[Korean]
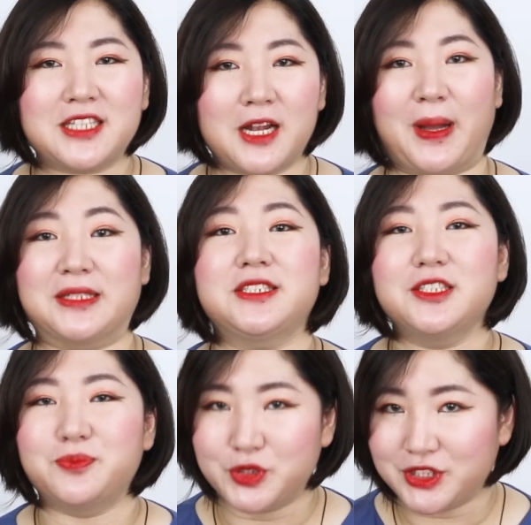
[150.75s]
잘
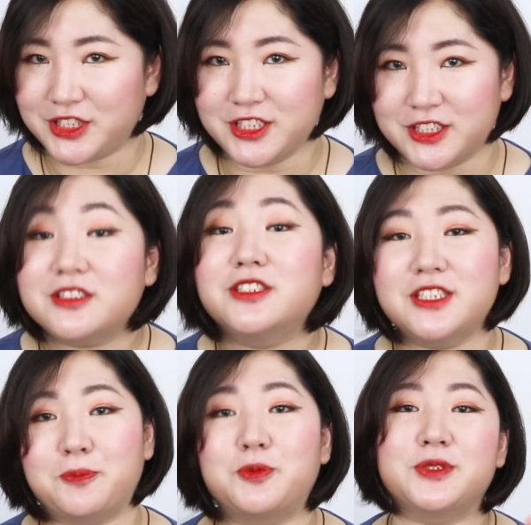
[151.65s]
맞으시는 분들은 그
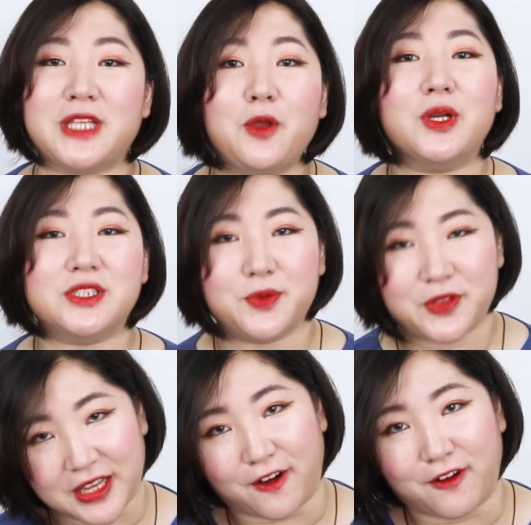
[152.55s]
제품을 사용하시면
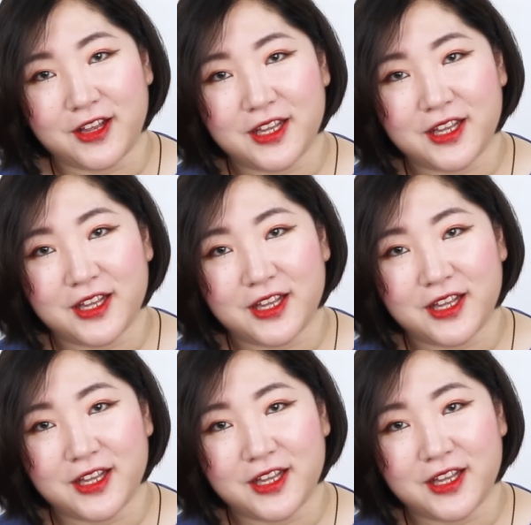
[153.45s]
돼요.